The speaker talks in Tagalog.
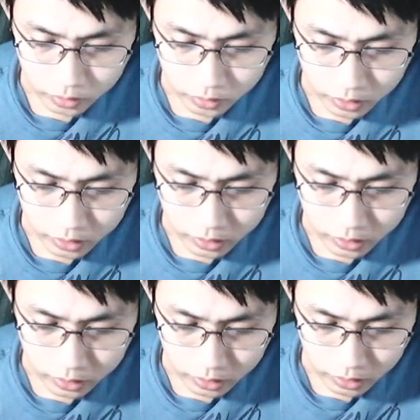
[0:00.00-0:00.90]
Yan.
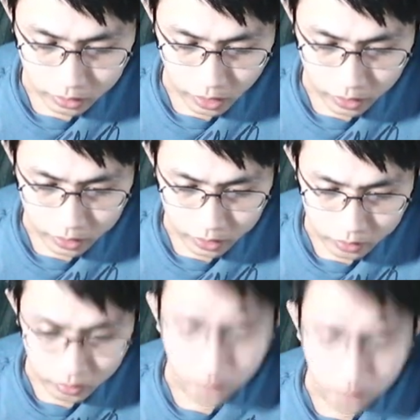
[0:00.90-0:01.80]
Edit
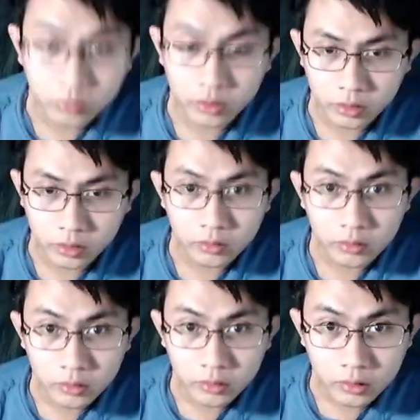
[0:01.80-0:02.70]
lang po nito.
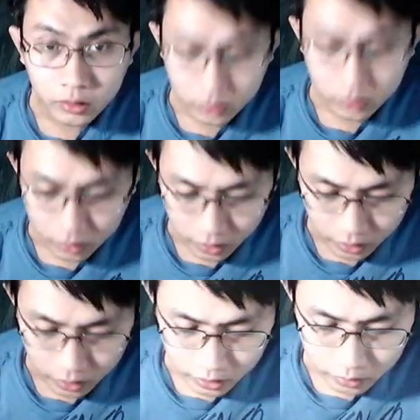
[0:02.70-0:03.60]

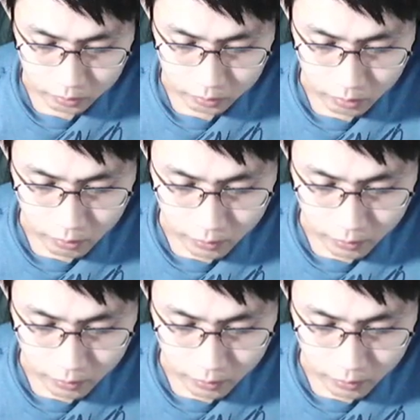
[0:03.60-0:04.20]
Yan. Ibaba